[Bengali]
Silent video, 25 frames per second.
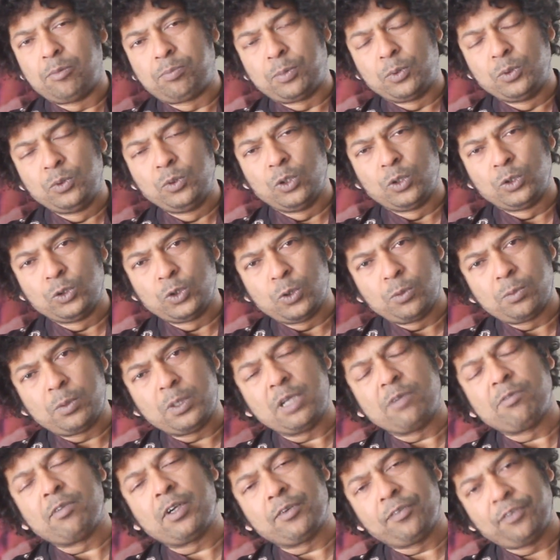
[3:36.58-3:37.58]
পূর্ণ
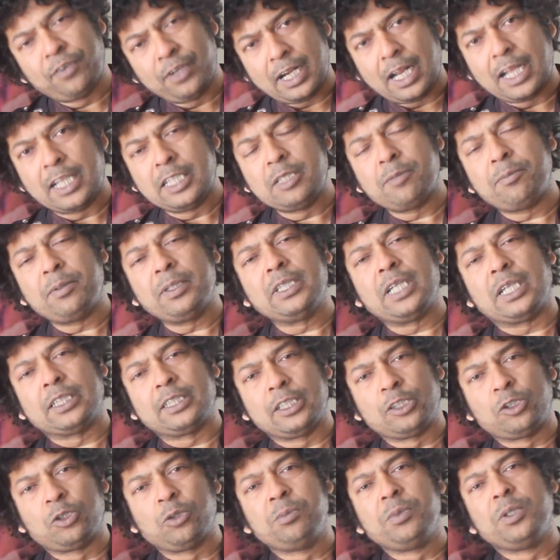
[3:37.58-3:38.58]
যৌবন আবার ফেরাই দেবে
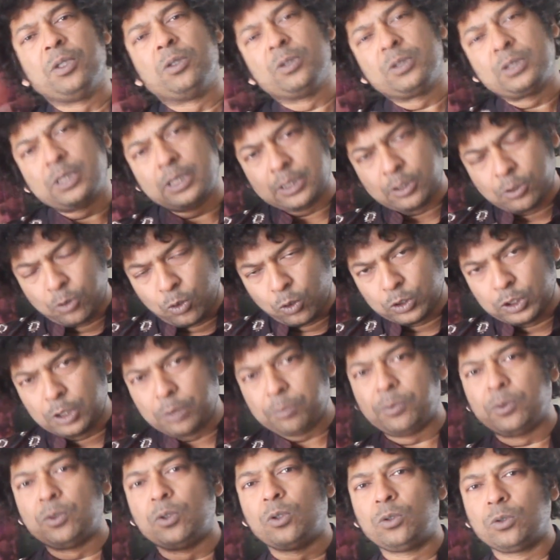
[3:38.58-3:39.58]
যাতে তুমি হচ্ছে যে
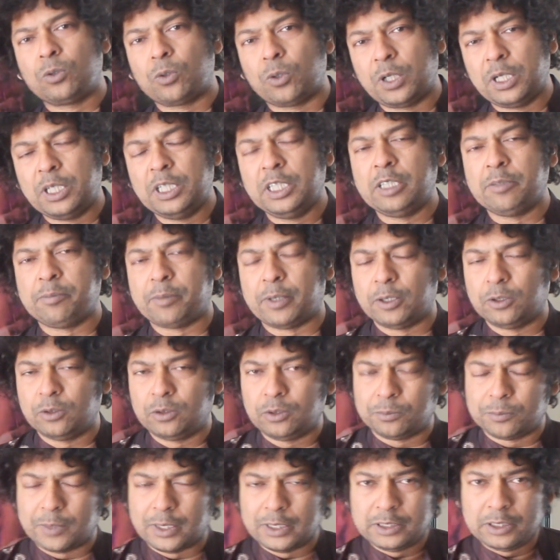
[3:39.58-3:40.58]
ক্ষতিপূরণ করে নিতে পারো
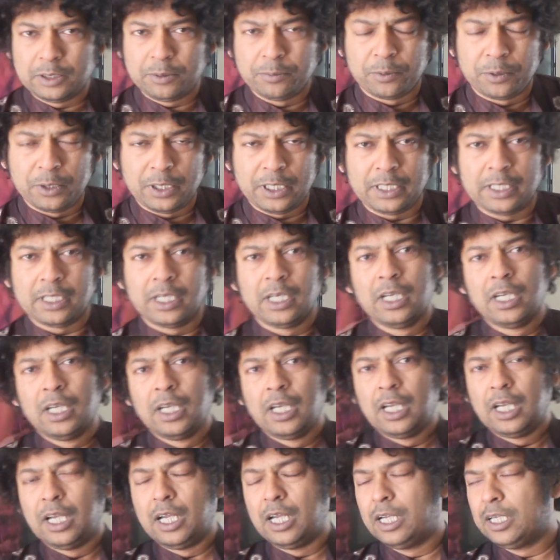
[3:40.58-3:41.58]
তোমার জীবনের
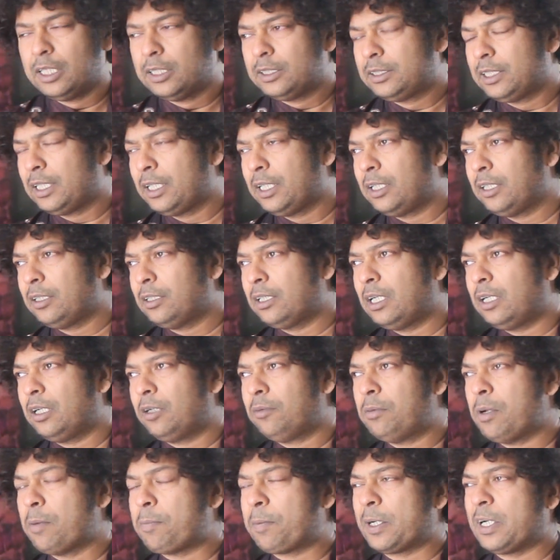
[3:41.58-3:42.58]
যে
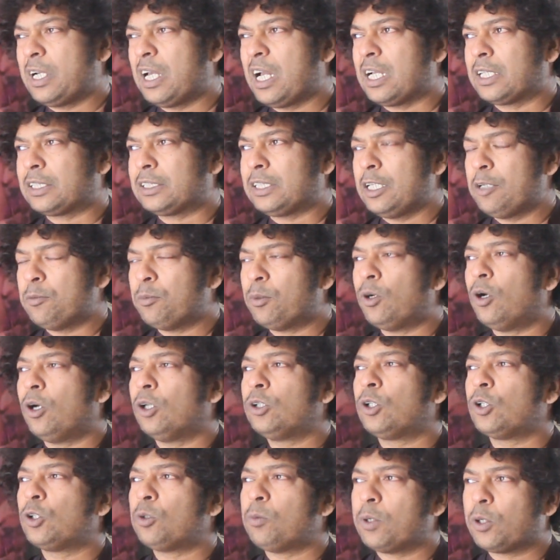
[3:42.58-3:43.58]
ব্যাপারটা আছে এবং
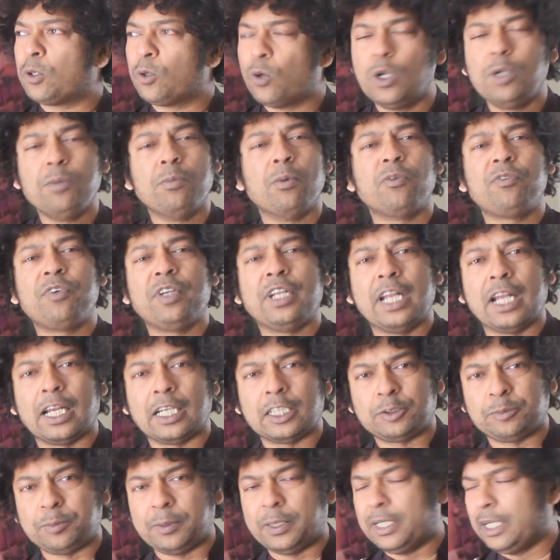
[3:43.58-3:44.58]
হয়তো তোমার রহিমও ফিরে
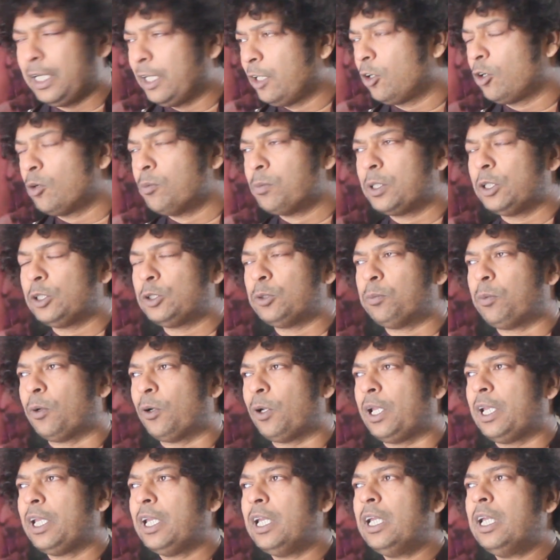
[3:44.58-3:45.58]
আসবে এরকম কিছু
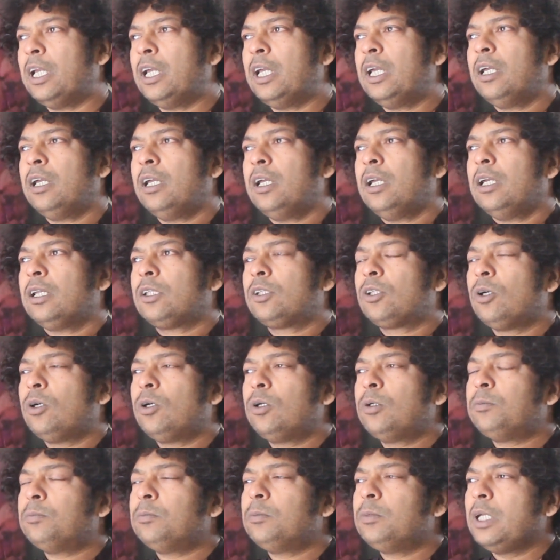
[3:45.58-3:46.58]
বলে তো
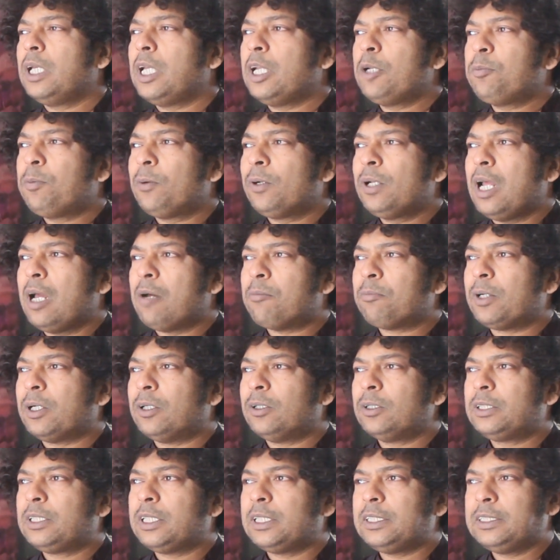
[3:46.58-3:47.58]
এরপরে আমরা
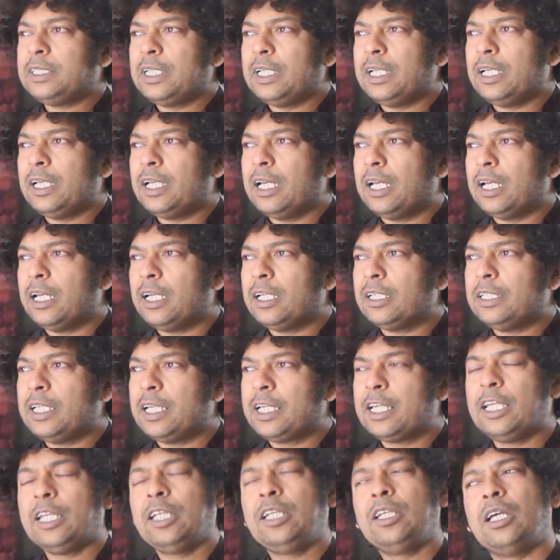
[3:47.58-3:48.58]
হচ্ছে যে
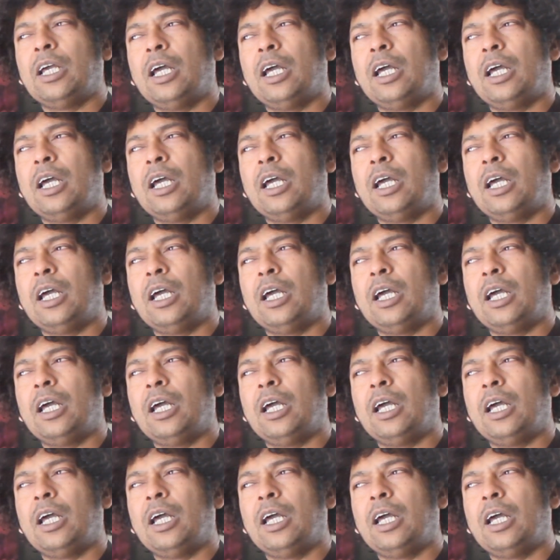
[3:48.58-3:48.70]
দেখি